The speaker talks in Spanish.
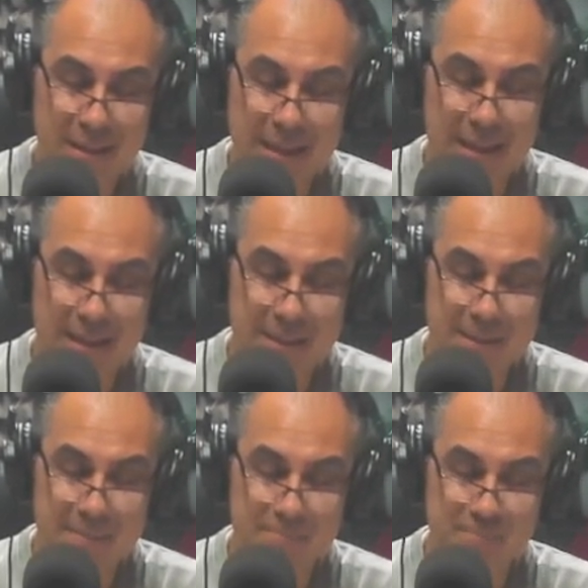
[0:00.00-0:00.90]

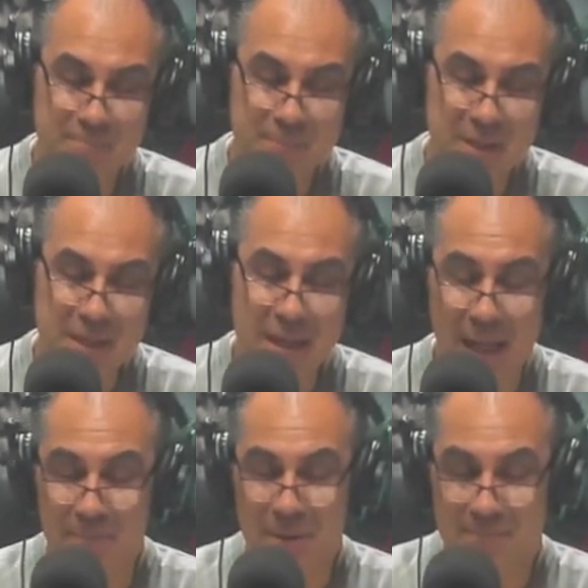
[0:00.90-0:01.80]
Eh, y Lo
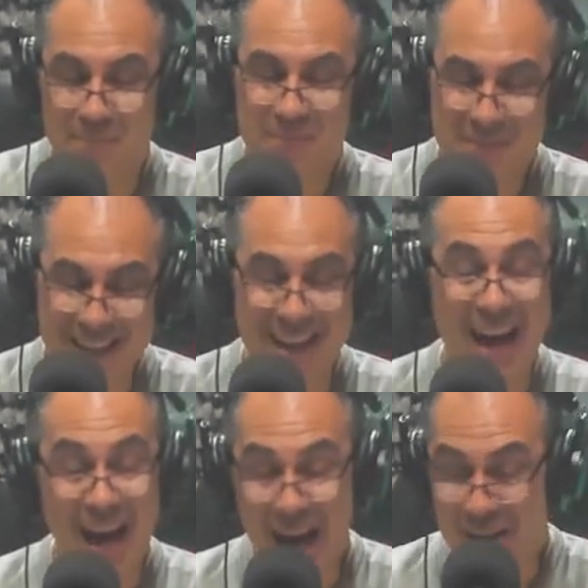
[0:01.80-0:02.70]
mismo digo.
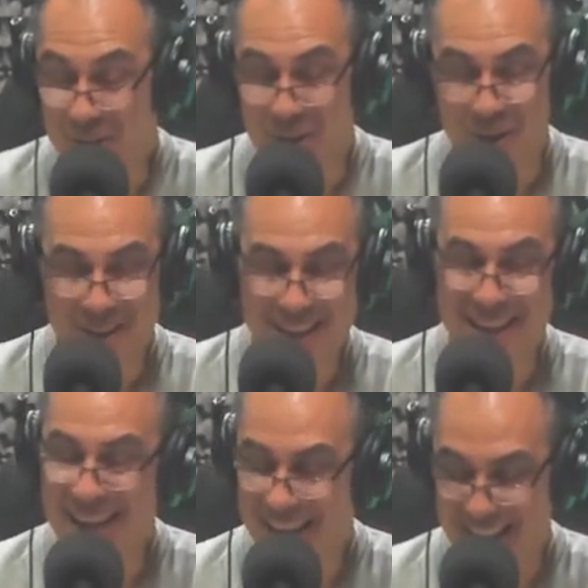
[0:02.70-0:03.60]
Claro,
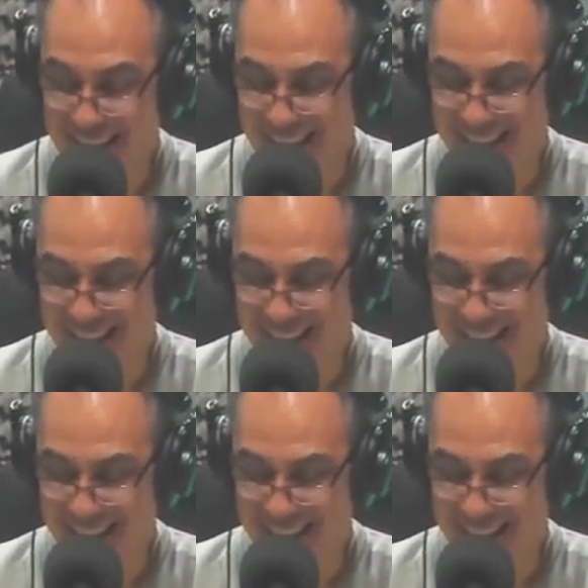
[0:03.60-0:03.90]
era, era,